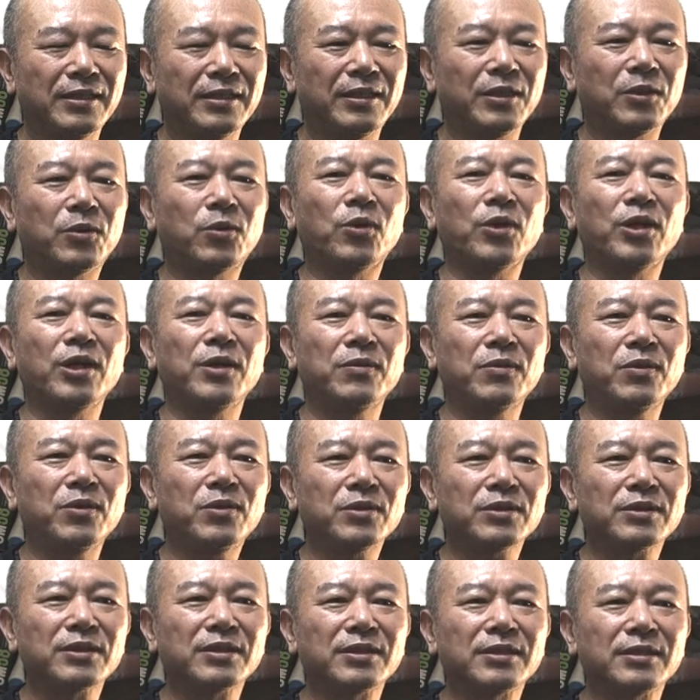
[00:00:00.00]
でこれ
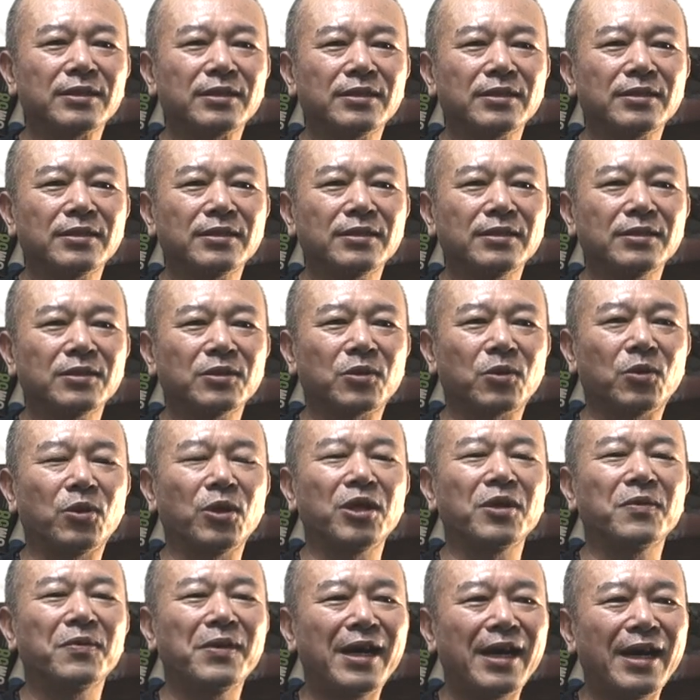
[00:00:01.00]

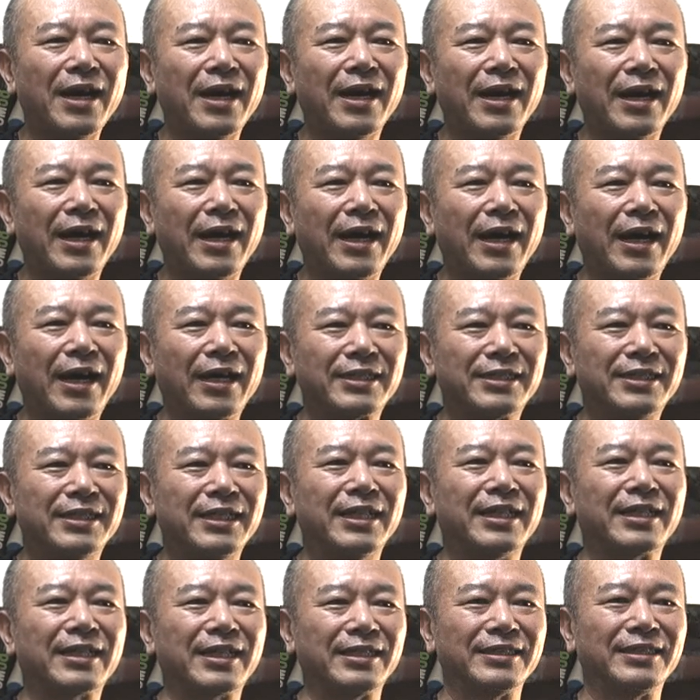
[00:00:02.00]
は
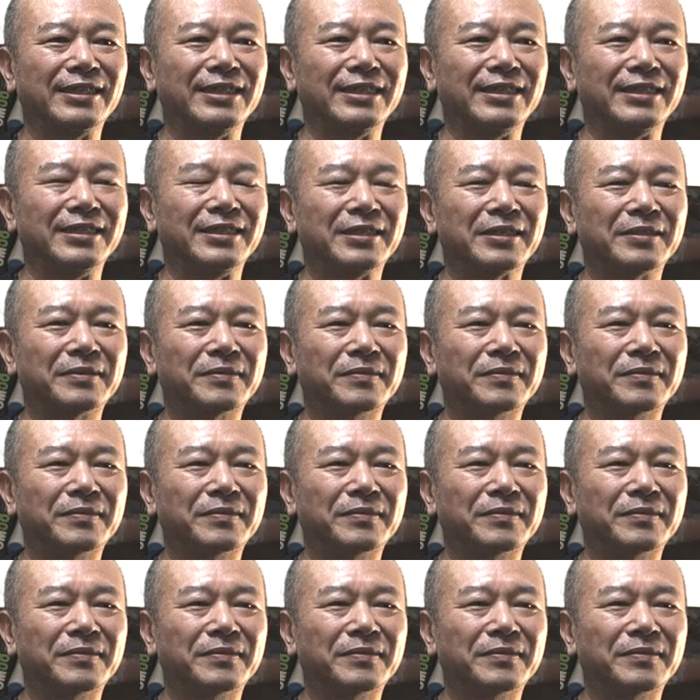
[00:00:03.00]
明らかに、